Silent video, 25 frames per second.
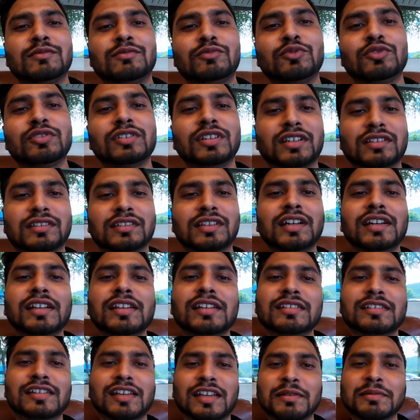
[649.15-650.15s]
मुझे लगता नहीं
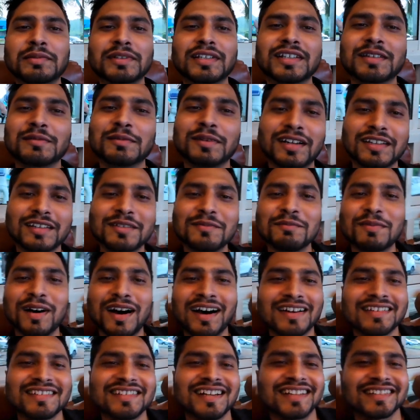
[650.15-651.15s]
है छः बजे के बाद हम
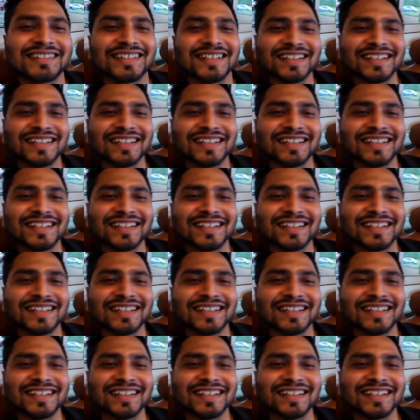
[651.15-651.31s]
बाहर जा